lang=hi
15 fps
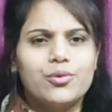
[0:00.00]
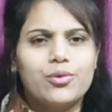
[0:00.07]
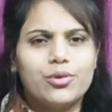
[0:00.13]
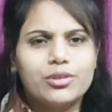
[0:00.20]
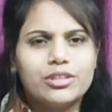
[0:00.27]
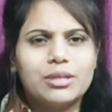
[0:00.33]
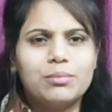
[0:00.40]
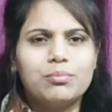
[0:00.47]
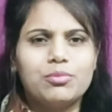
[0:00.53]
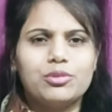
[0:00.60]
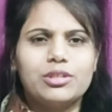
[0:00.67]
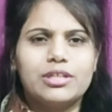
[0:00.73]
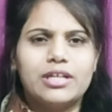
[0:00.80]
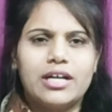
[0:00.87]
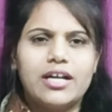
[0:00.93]
गौतम
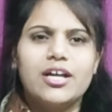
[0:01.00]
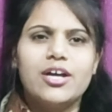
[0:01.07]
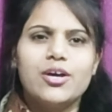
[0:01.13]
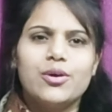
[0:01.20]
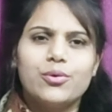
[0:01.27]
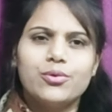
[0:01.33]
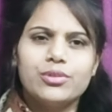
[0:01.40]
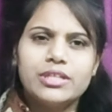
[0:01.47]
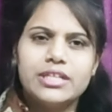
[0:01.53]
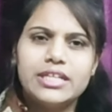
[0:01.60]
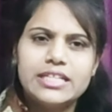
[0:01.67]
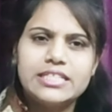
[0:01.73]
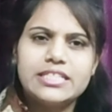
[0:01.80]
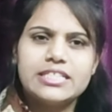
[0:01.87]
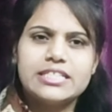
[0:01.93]
बुद्ध का उस
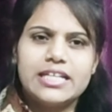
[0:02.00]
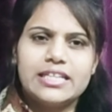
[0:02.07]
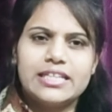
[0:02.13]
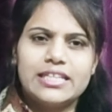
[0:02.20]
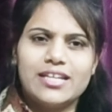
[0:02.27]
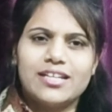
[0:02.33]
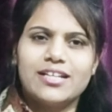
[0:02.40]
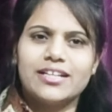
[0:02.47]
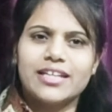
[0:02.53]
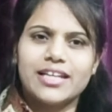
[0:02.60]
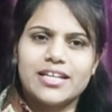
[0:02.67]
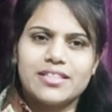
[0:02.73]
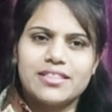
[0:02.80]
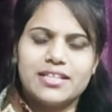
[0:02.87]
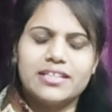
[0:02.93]
नीची जाति के लड़के
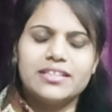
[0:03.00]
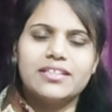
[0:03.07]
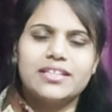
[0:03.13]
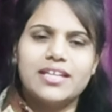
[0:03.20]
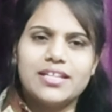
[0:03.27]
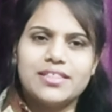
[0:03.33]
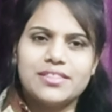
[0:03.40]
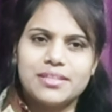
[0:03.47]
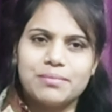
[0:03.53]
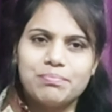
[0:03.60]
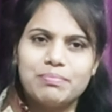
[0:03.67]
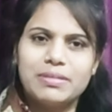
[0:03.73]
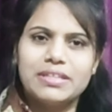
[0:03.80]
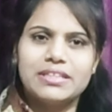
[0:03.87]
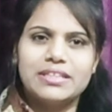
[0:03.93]
के साथ क्या
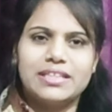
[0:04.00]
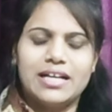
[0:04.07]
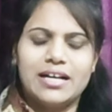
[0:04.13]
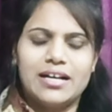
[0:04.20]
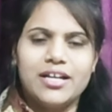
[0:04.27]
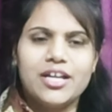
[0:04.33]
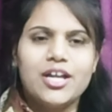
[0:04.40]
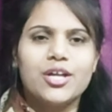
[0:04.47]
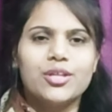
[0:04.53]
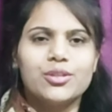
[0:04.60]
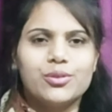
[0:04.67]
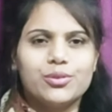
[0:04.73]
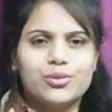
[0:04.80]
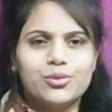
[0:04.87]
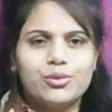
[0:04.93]
संबंध था
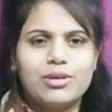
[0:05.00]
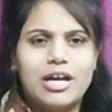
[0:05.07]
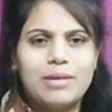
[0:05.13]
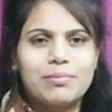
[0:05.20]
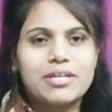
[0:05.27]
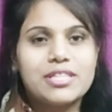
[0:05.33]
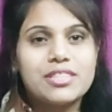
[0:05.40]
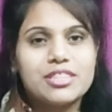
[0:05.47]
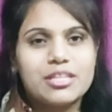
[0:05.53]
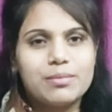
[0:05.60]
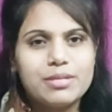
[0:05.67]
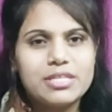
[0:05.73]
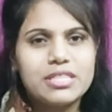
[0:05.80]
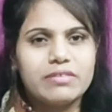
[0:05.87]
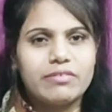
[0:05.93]
दोस्तों आपके
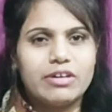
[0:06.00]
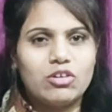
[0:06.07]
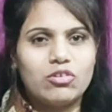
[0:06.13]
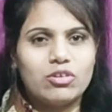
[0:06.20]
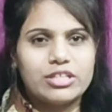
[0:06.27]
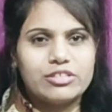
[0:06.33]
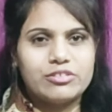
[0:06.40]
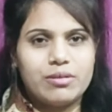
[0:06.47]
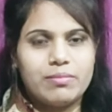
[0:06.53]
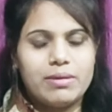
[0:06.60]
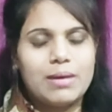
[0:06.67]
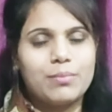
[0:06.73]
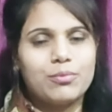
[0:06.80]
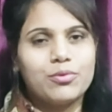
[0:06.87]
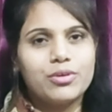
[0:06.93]
सभी सवालों के जवाब
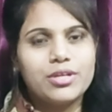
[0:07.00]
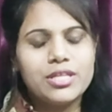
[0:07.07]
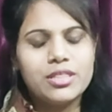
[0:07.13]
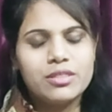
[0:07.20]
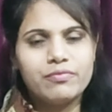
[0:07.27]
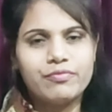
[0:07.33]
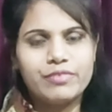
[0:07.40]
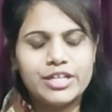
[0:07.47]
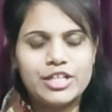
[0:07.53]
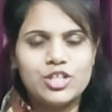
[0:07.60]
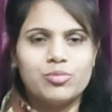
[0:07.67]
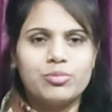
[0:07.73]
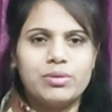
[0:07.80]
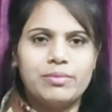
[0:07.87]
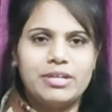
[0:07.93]
आपको इस
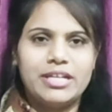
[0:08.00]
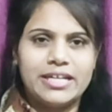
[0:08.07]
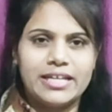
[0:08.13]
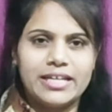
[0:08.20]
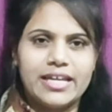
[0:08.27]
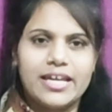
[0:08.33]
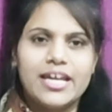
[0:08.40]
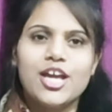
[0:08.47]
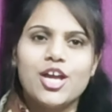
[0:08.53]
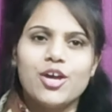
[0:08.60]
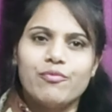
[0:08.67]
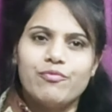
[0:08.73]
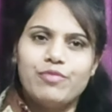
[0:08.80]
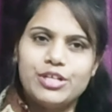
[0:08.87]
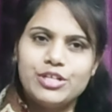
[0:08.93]
वीडियो में मिलेंगे
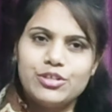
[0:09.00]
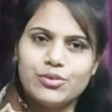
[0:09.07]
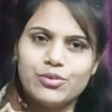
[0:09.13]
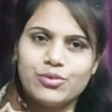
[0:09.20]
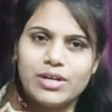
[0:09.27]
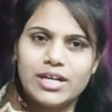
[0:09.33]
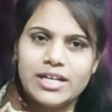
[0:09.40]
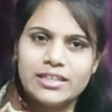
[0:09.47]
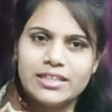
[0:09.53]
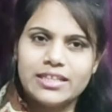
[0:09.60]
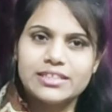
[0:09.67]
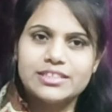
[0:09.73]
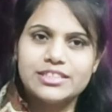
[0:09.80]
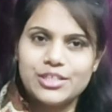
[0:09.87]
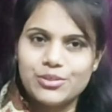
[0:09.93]
वीडियो को अंत
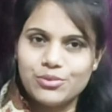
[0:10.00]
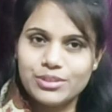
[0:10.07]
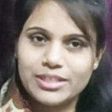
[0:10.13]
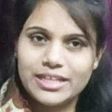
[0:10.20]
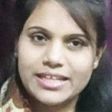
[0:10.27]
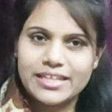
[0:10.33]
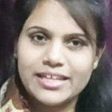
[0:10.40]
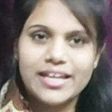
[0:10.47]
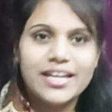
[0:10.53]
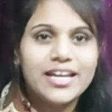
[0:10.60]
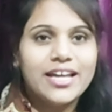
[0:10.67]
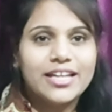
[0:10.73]
तक जरूर देखिए